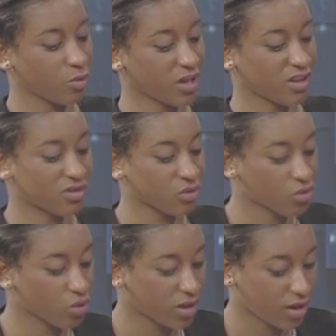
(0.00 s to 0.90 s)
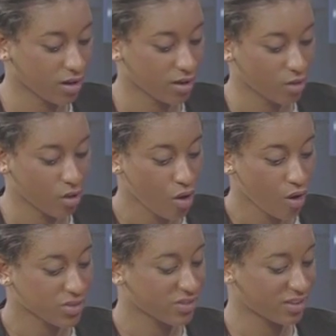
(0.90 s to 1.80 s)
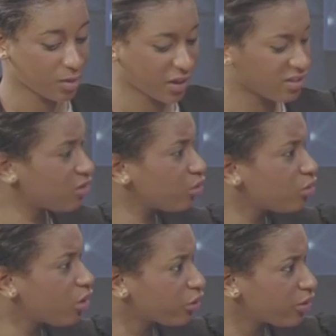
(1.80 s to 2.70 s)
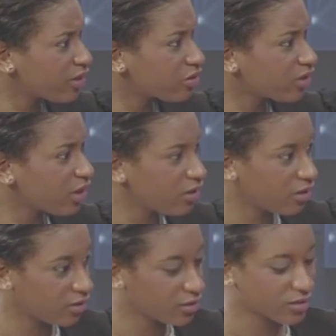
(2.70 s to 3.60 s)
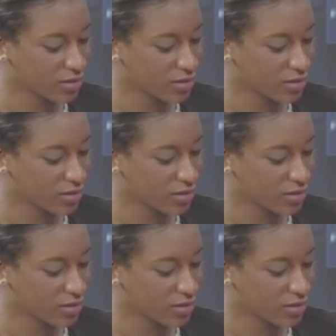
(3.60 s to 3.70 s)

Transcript: ma question, Joker, alors. Vous avez été président de l'Ordre national... J'ai